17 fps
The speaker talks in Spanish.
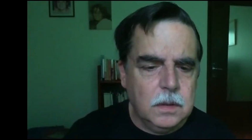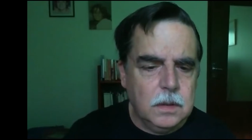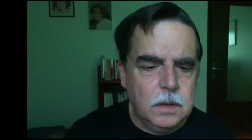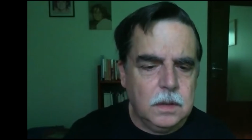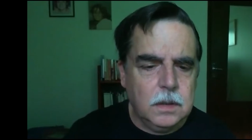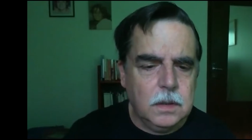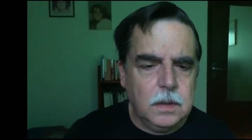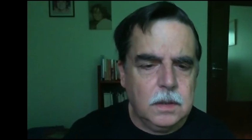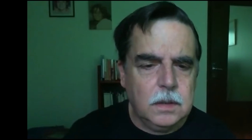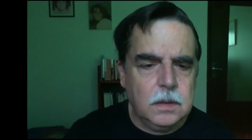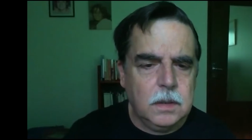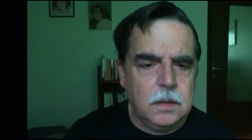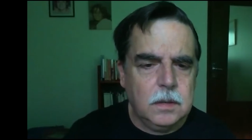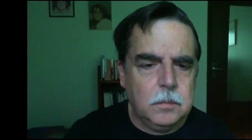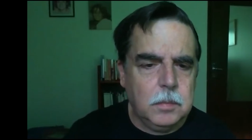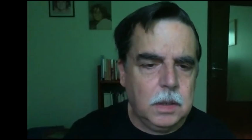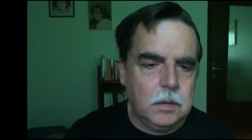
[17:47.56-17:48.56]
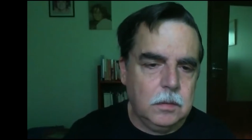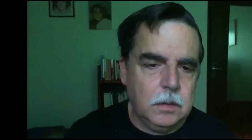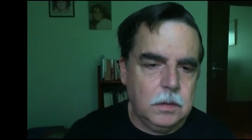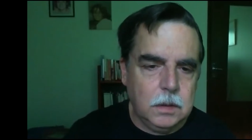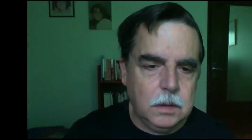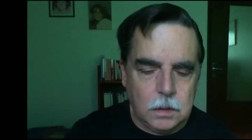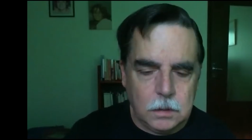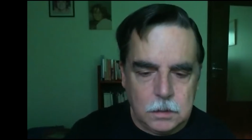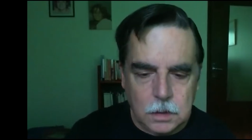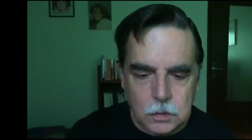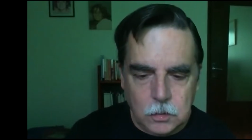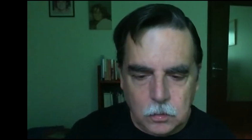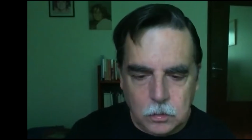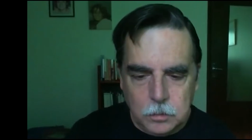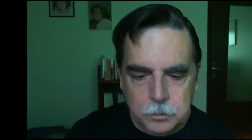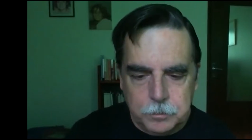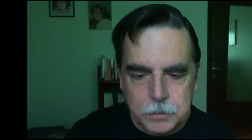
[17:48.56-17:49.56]
este es, bueno, tal
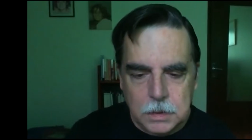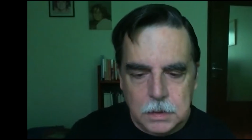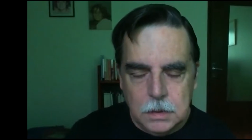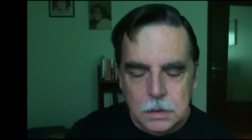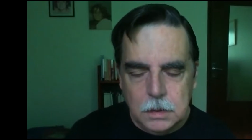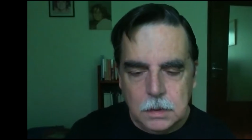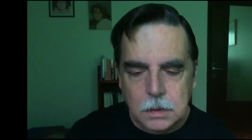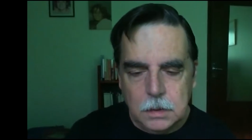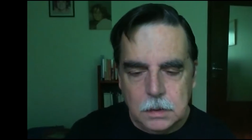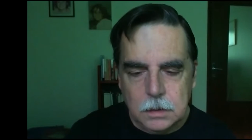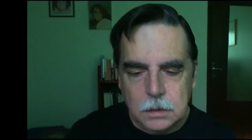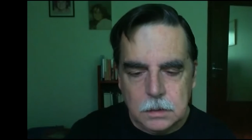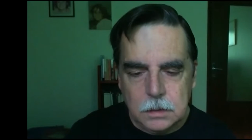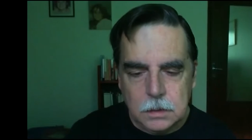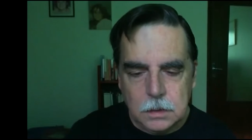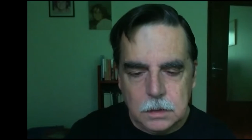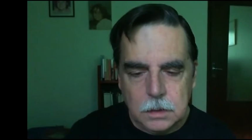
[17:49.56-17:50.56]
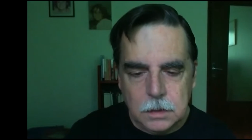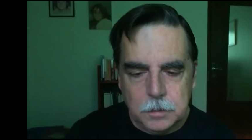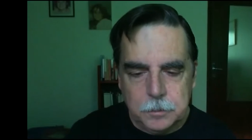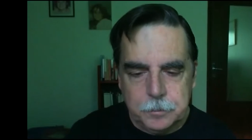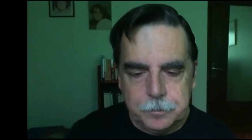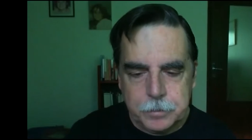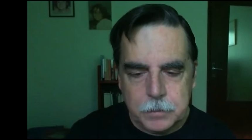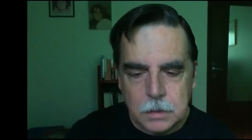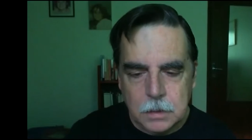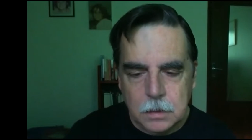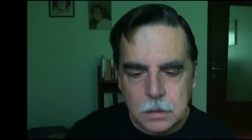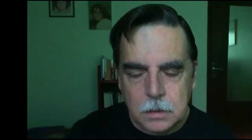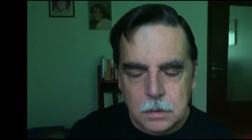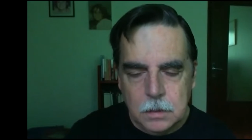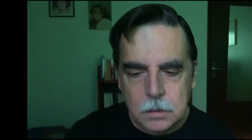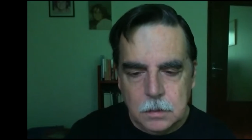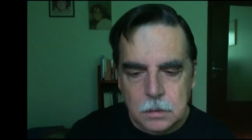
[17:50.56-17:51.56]
señor, este,
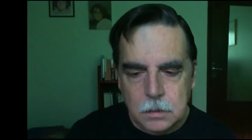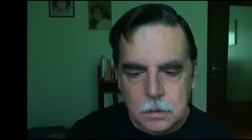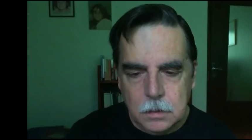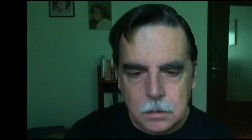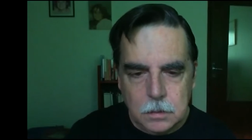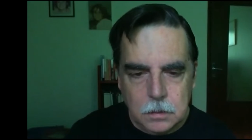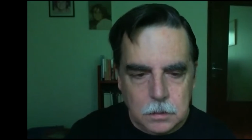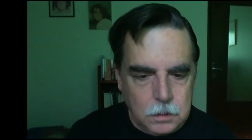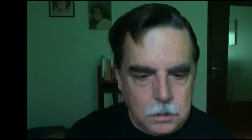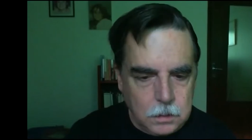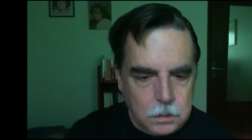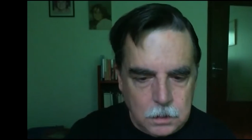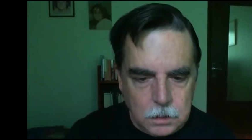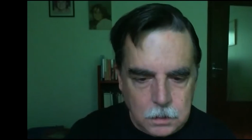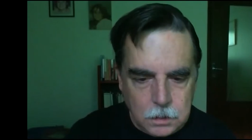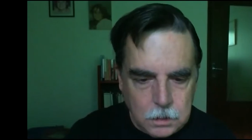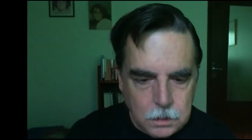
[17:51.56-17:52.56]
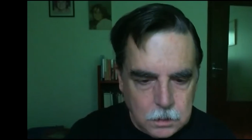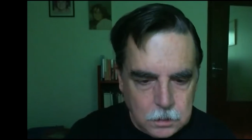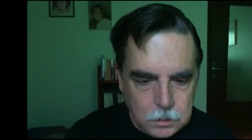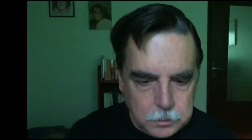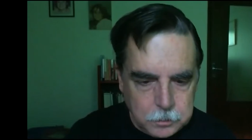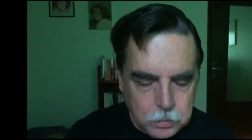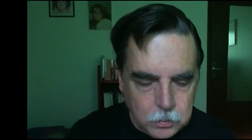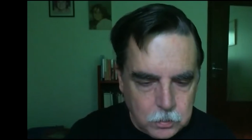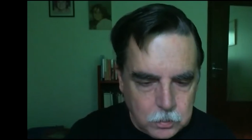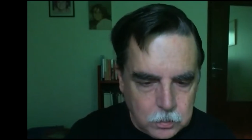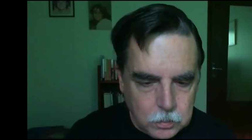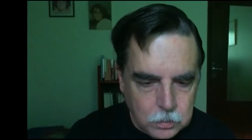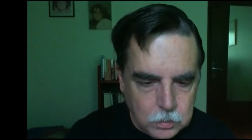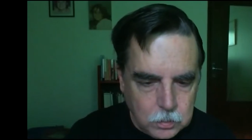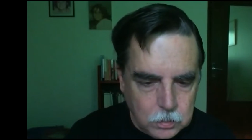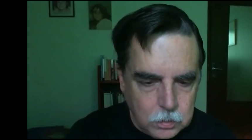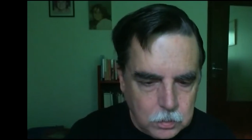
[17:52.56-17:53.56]
ejemplo, les
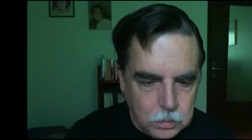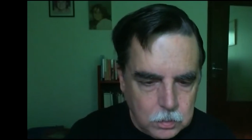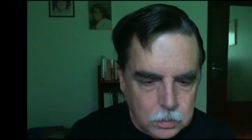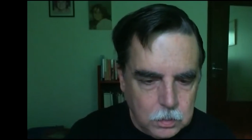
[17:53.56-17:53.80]
pongo,